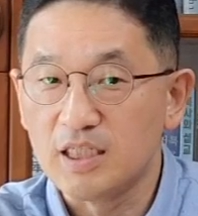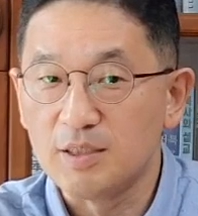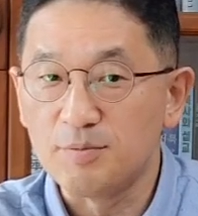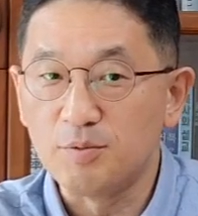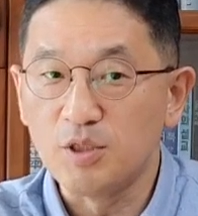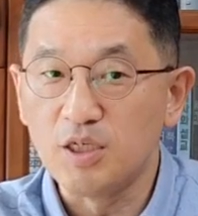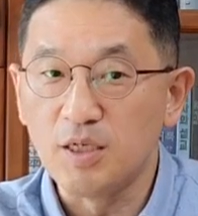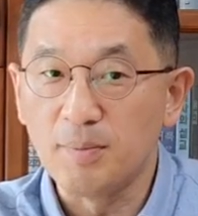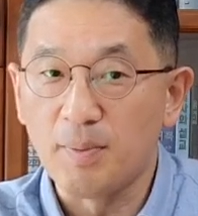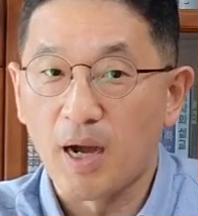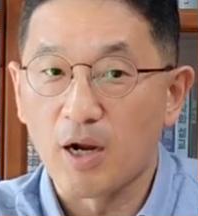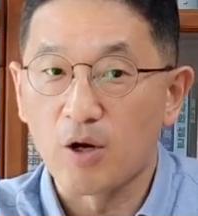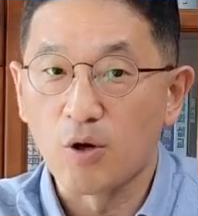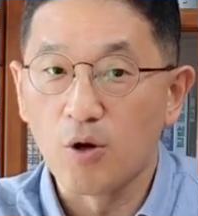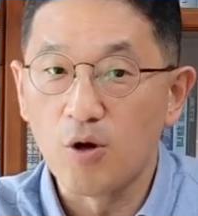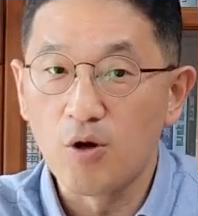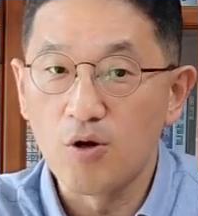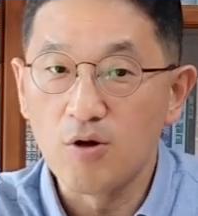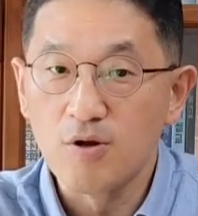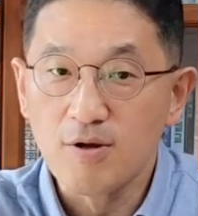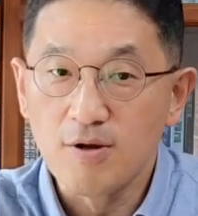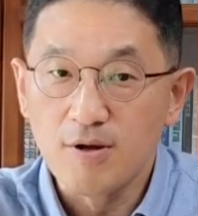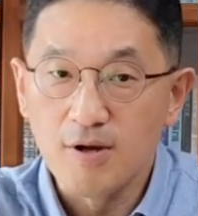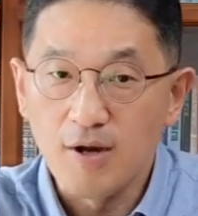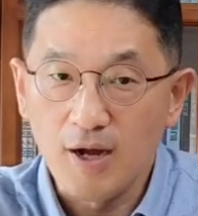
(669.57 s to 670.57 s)
그분이
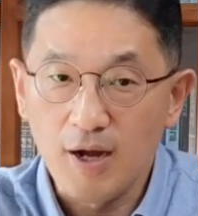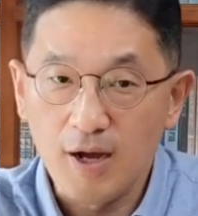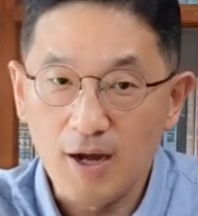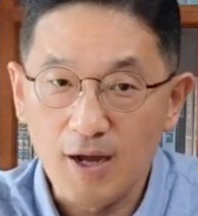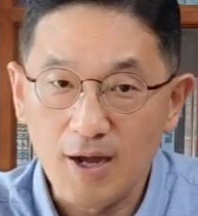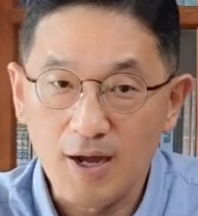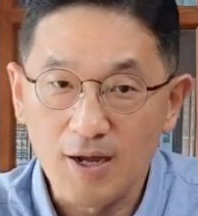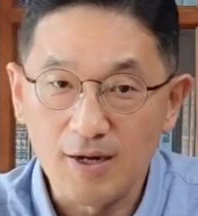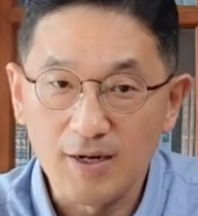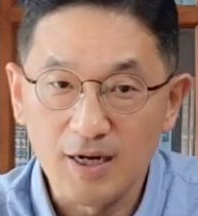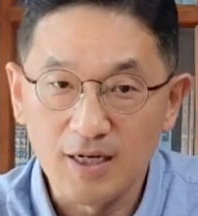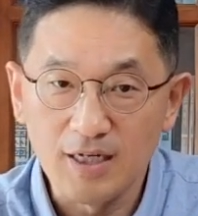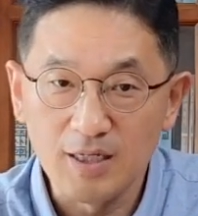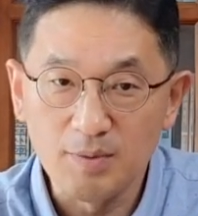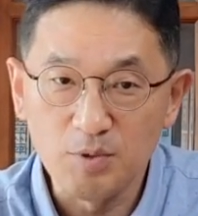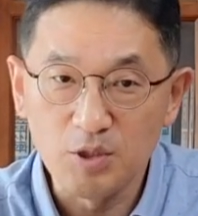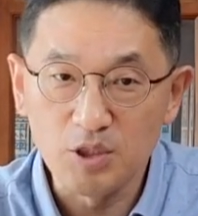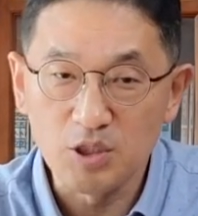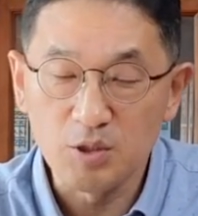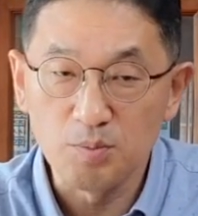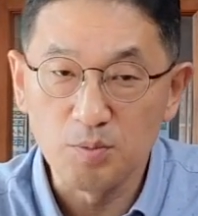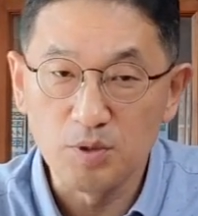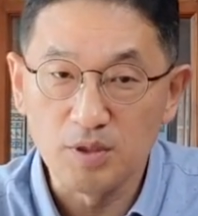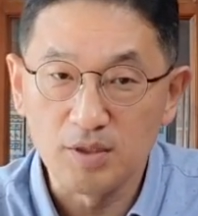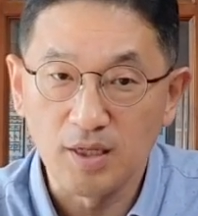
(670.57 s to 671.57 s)
바로
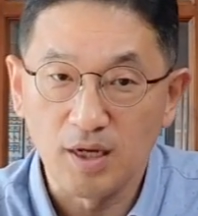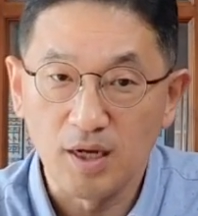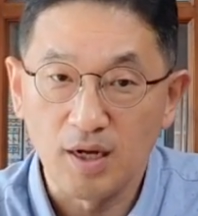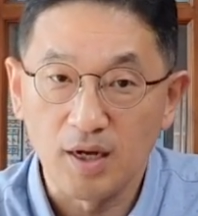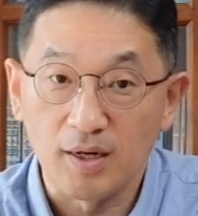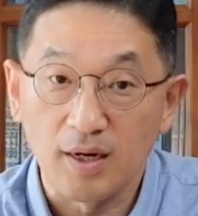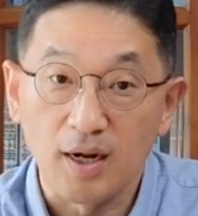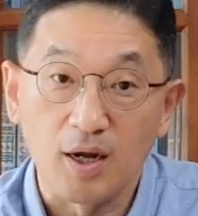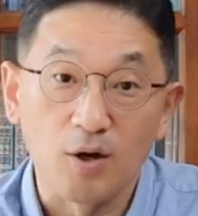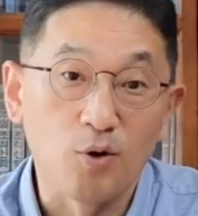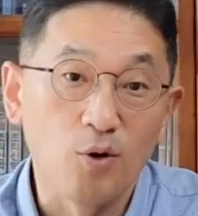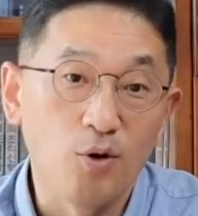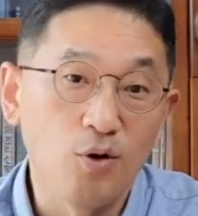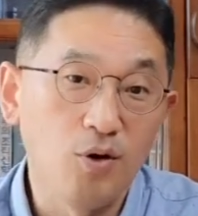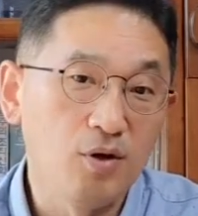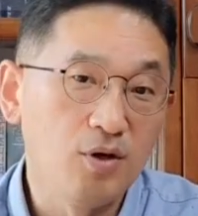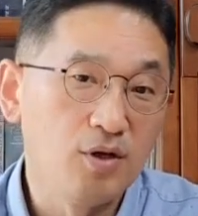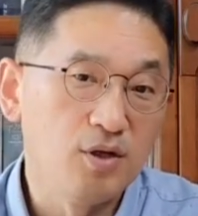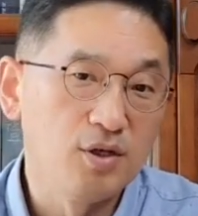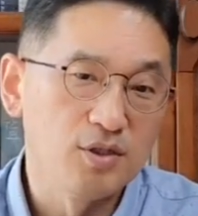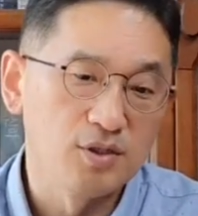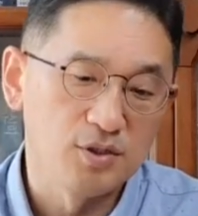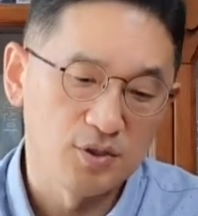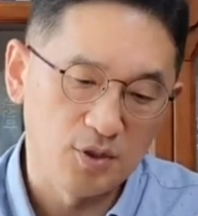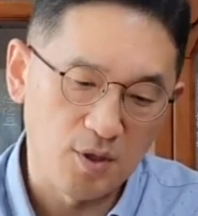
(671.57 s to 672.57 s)
하나님이십니다.
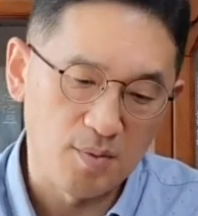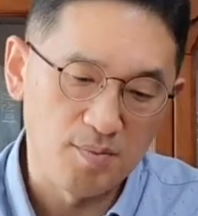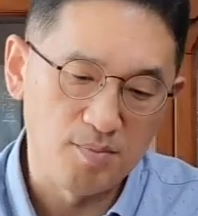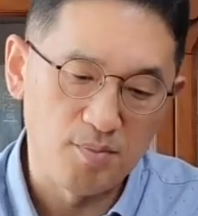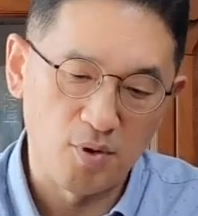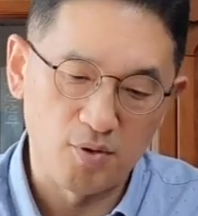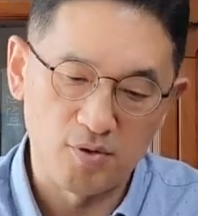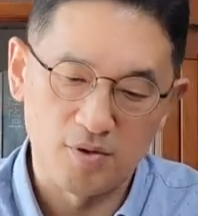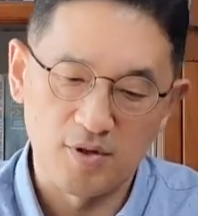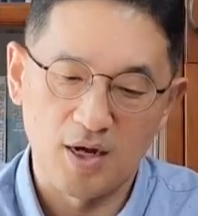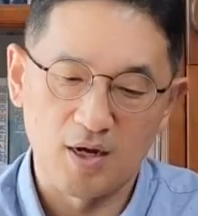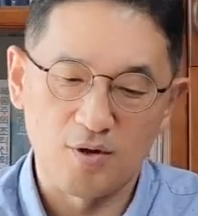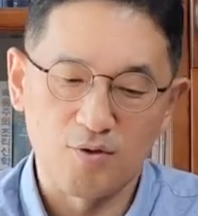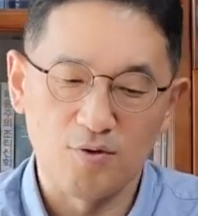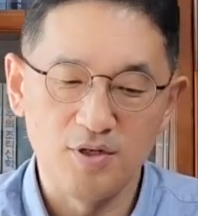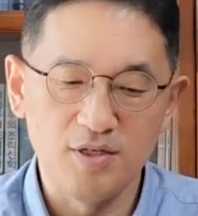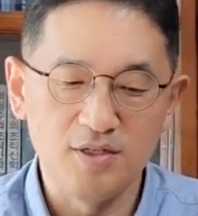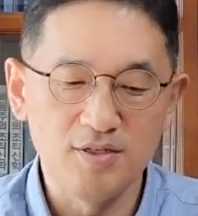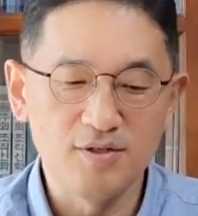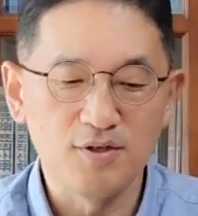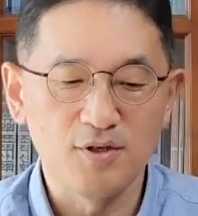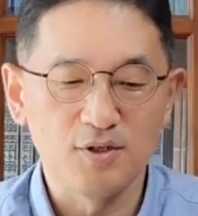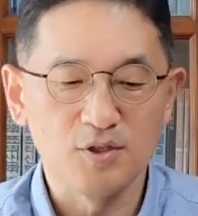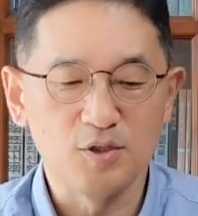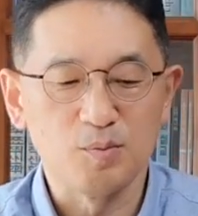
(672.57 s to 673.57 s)
라고 선포를 하고
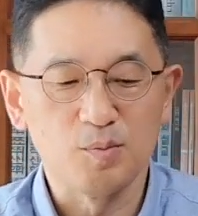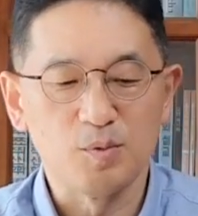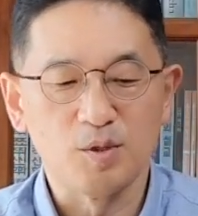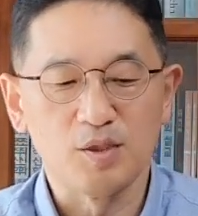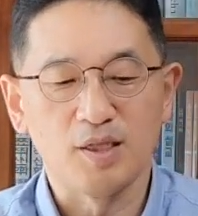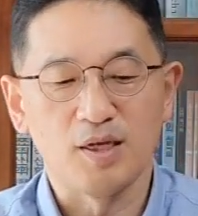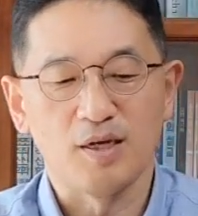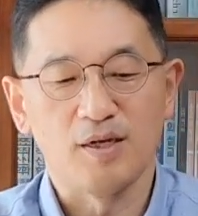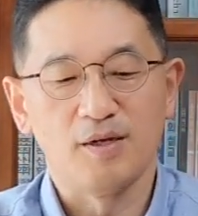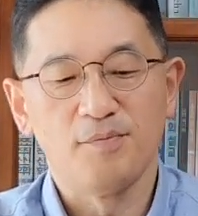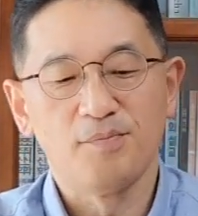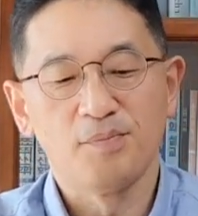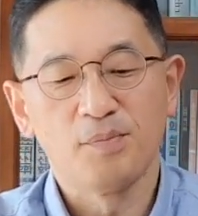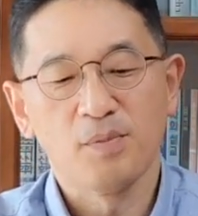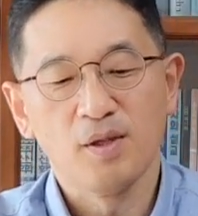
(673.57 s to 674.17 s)
있는 것입니다.